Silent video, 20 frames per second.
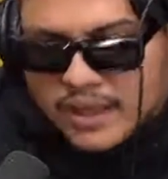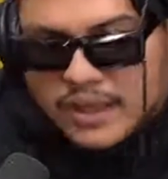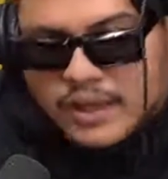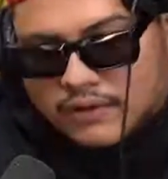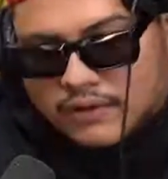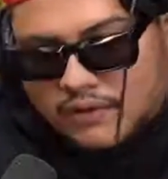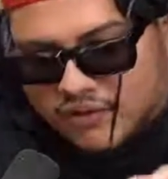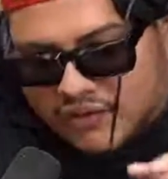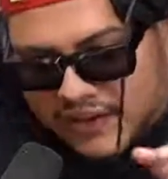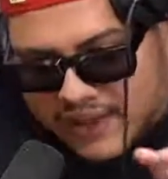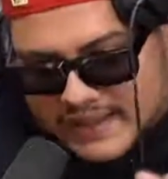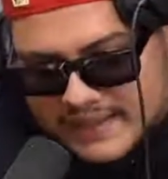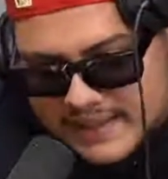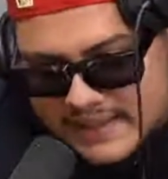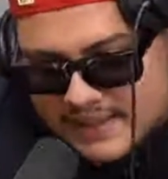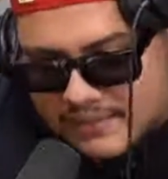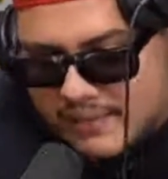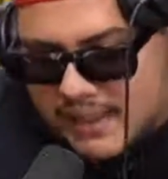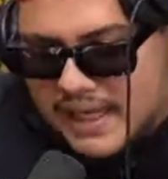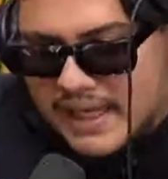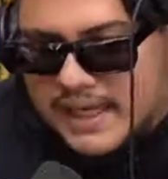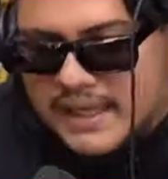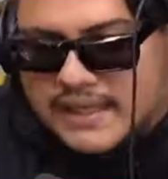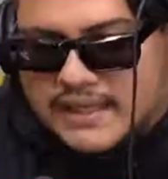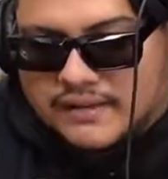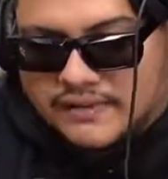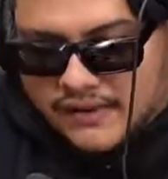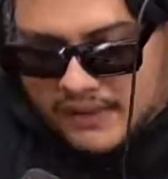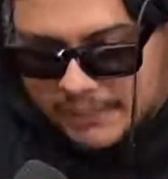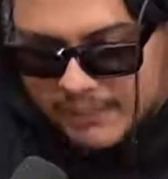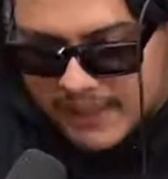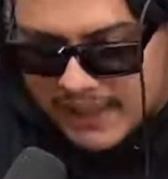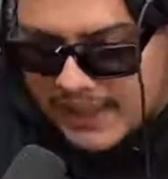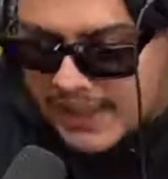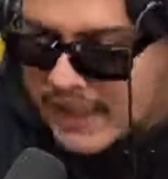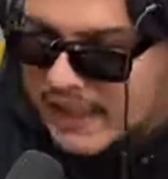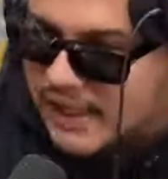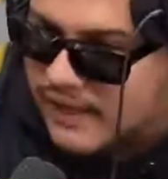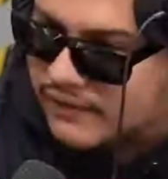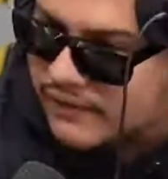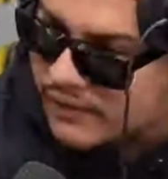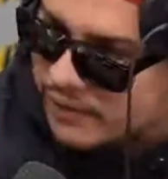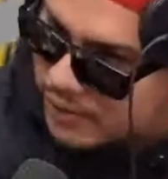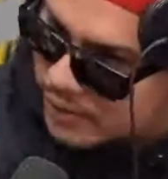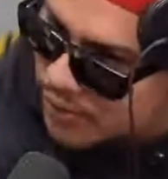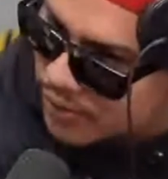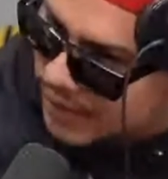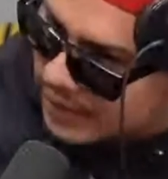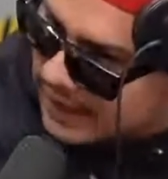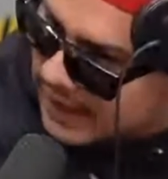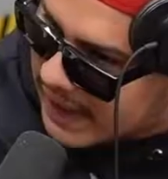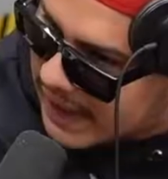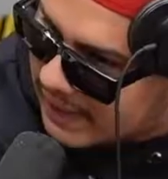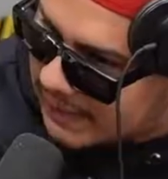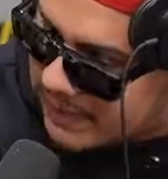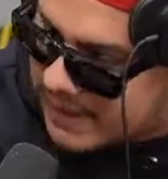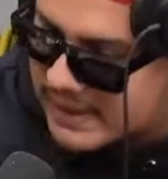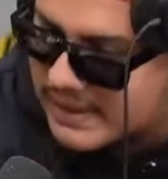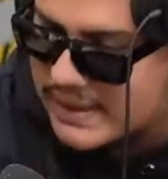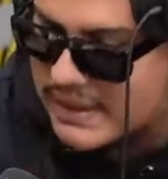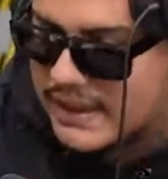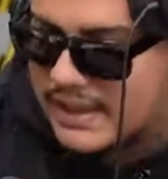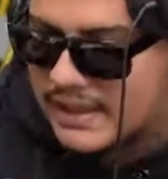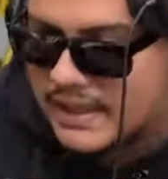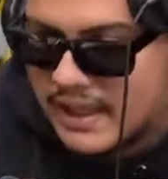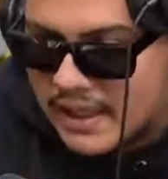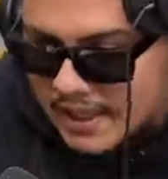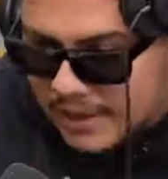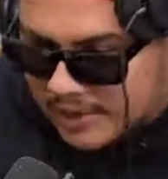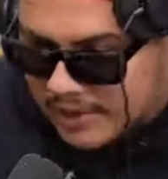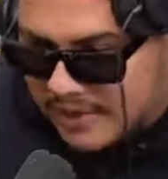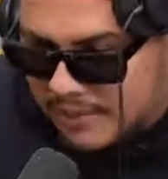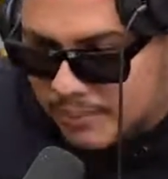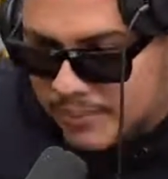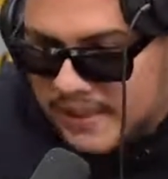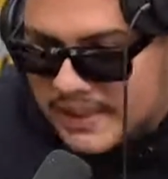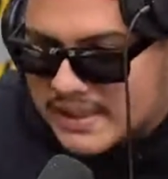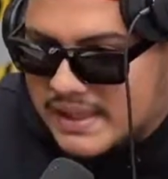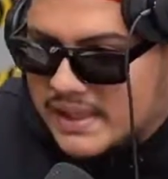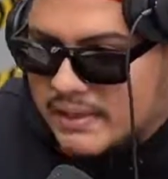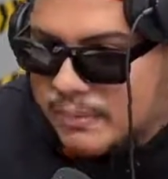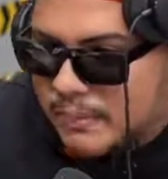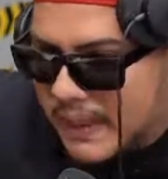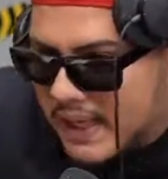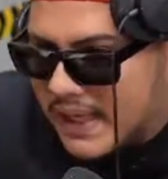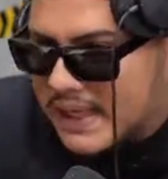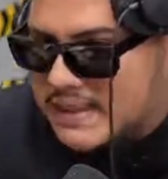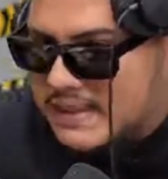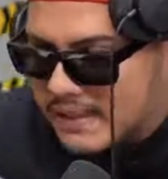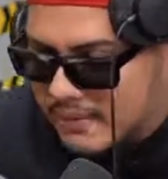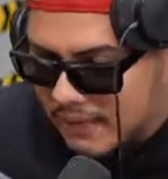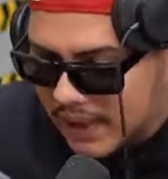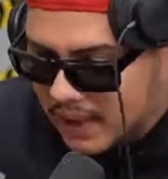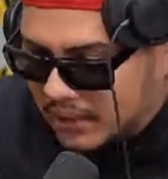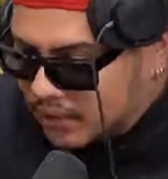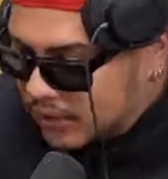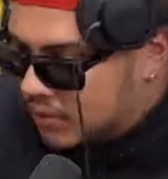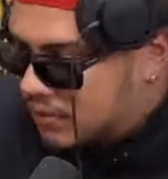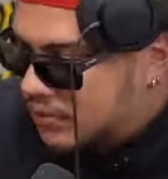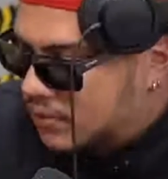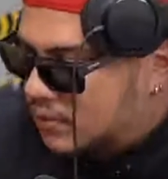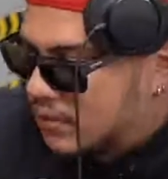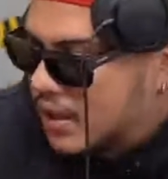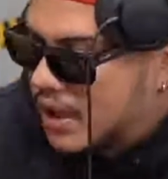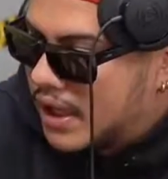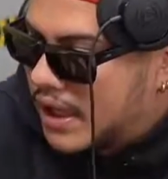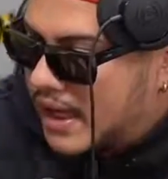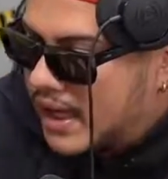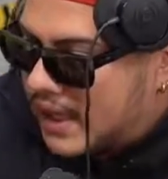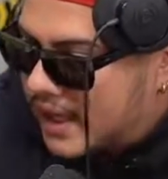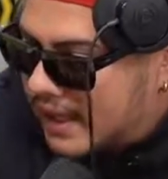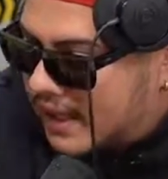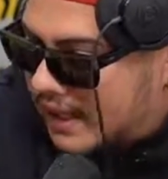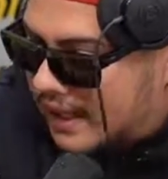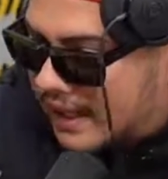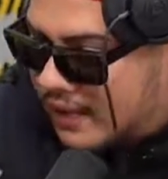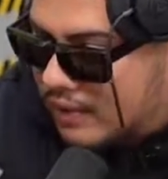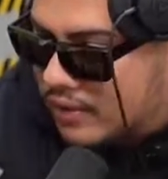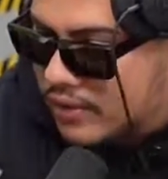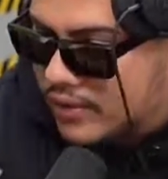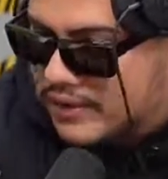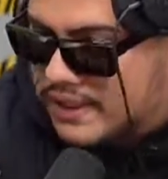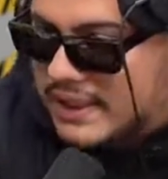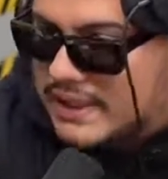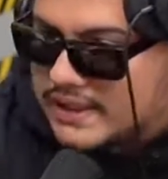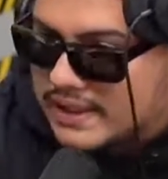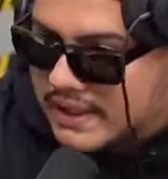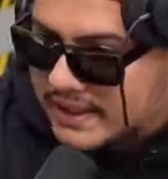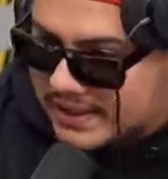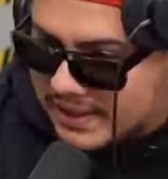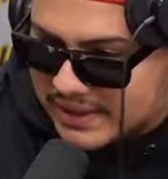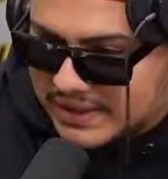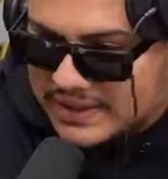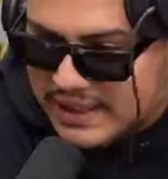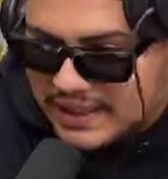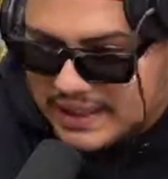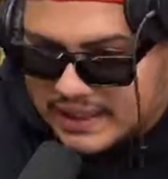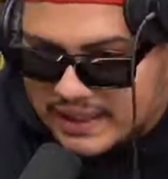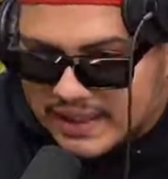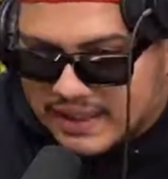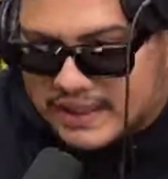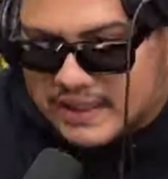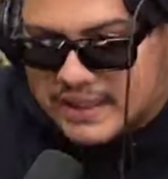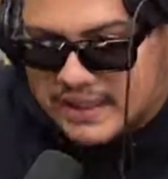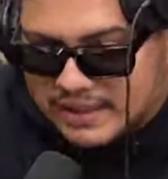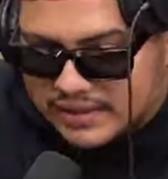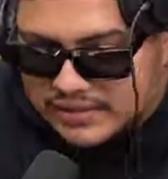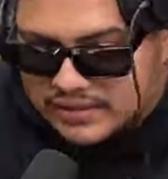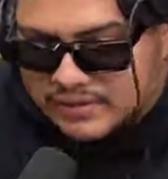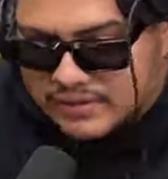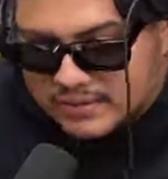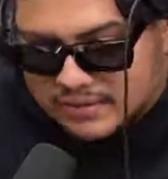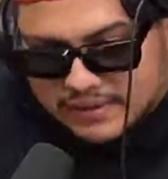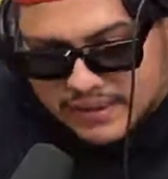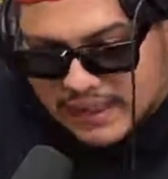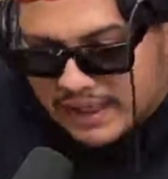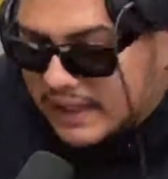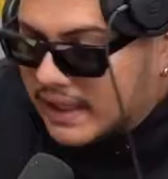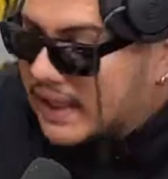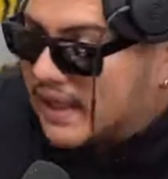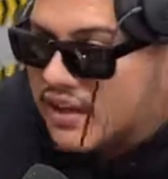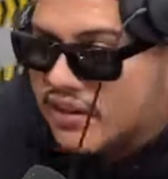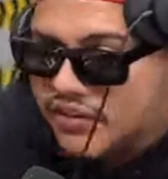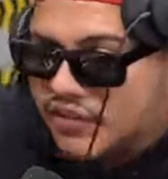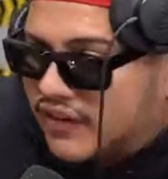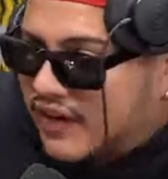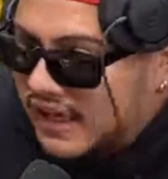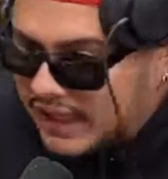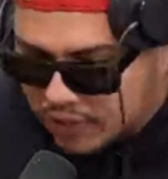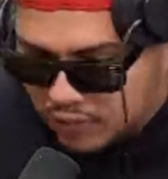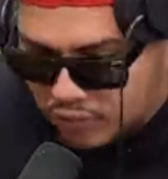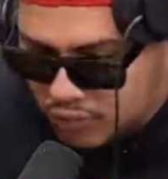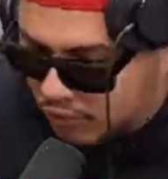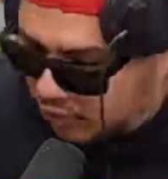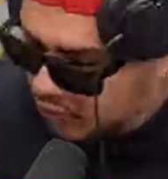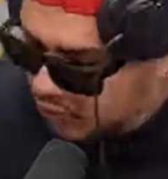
não, fala essas merda, vem pra cá, vão cuidar mais dele. Sim. Os empresários parar de ser maluco, é, contratante entender que isso. É, enfim, é